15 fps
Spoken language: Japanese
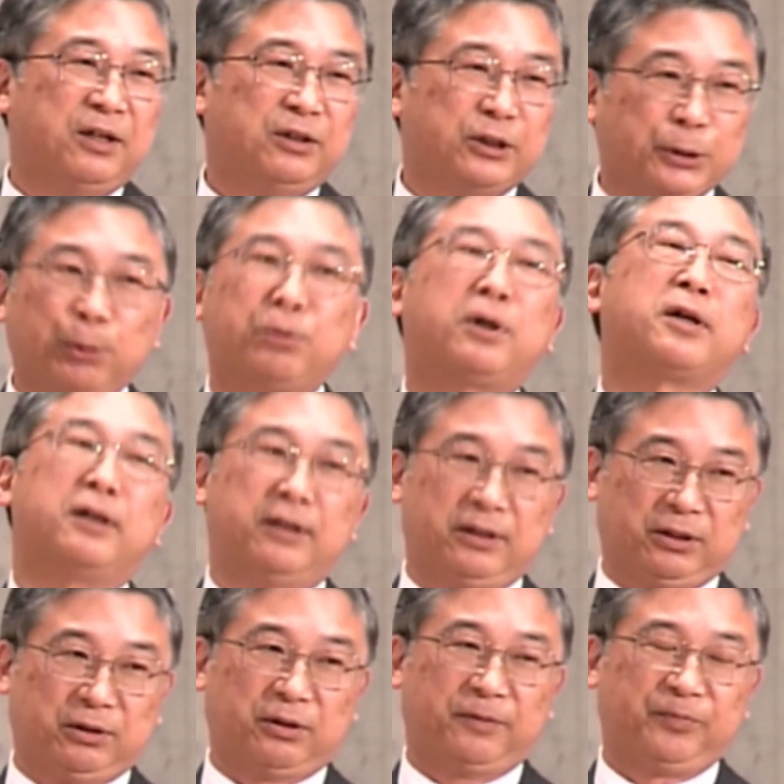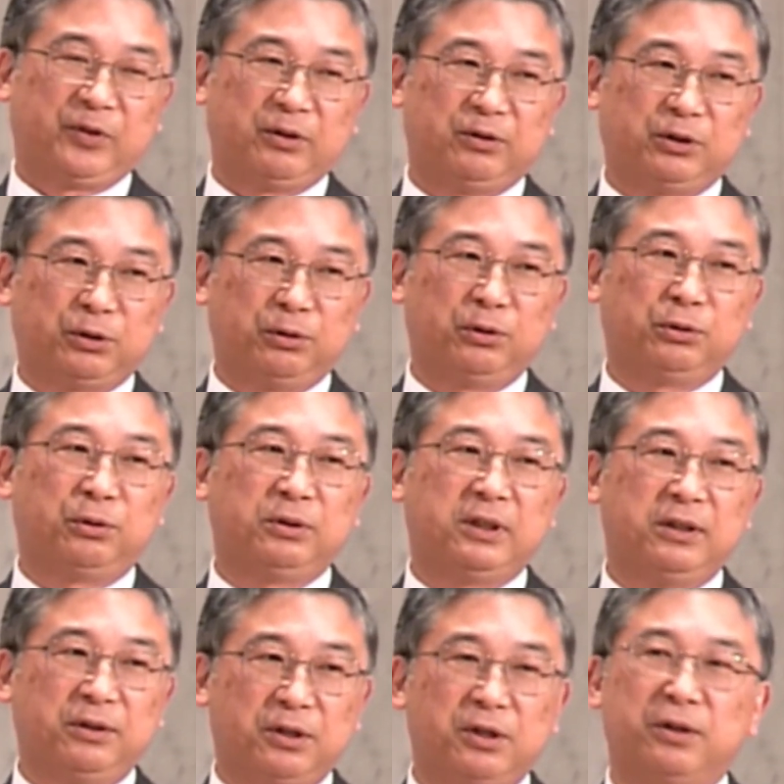でそこからですよその
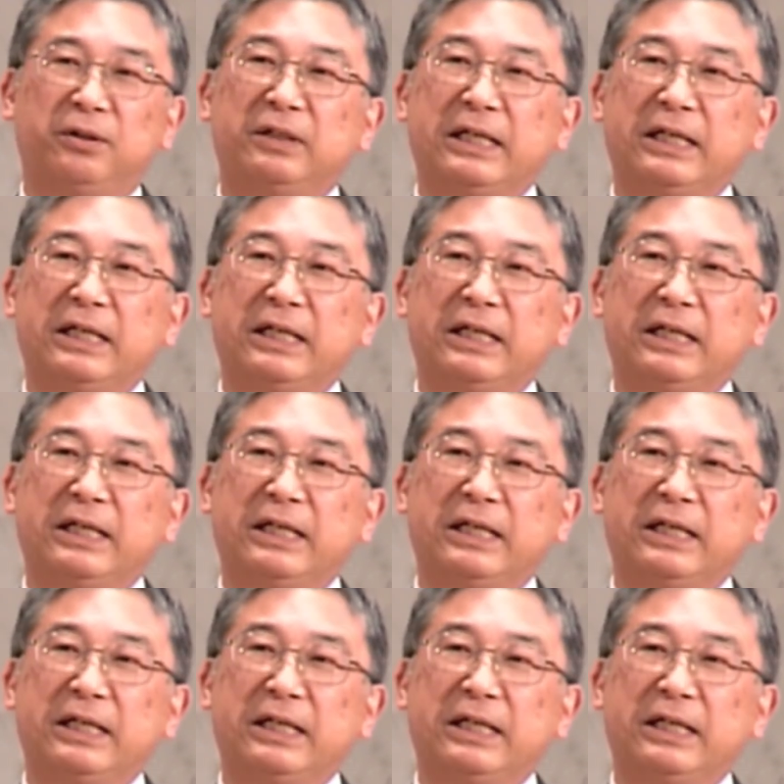時の